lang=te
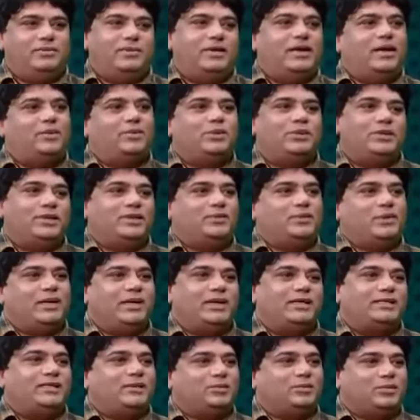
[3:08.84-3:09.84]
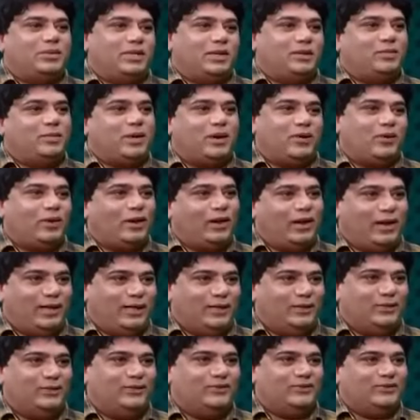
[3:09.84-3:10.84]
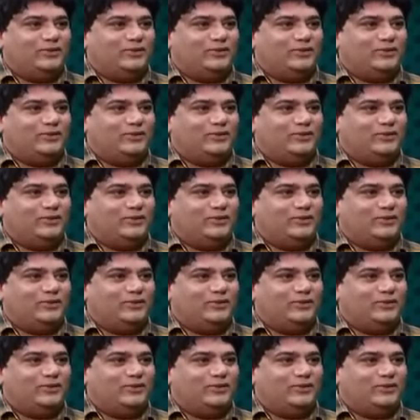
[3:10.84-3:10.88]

గణపతి గారు బాగానే చెప్తారు పర్వాలేదు